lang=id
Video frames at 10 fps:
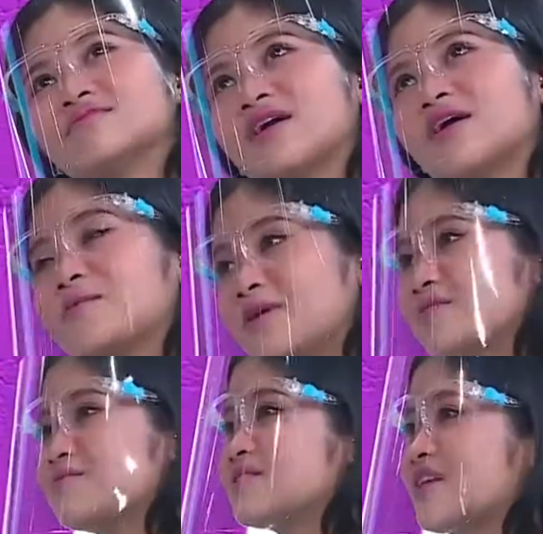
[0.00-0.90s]
hebat
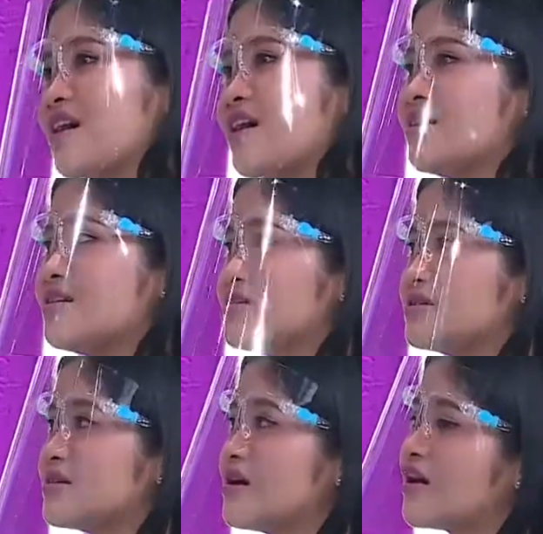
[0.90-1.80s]
bisa
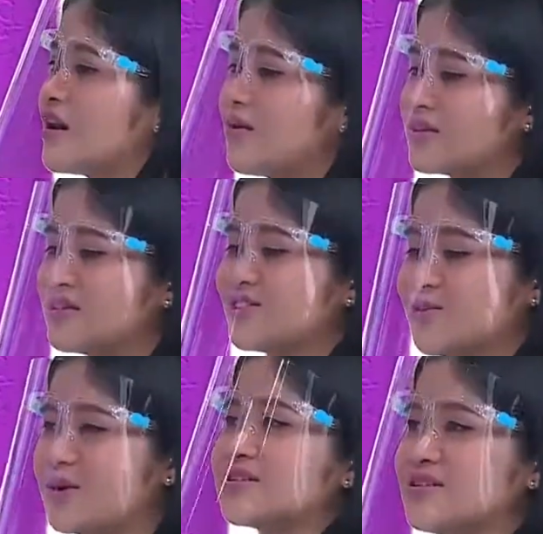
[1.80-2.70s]
melewati
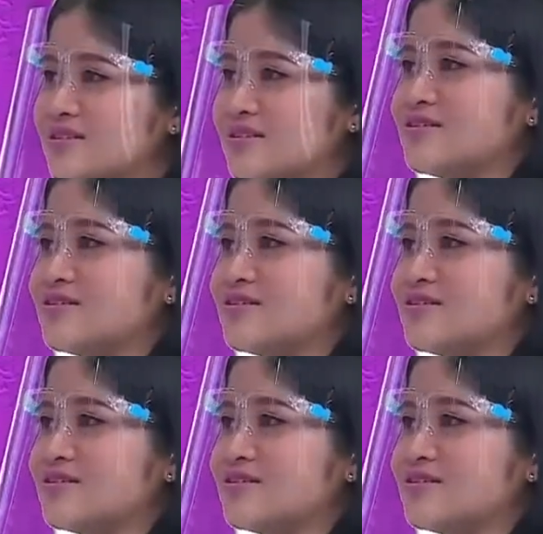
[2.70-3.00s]
situasi ini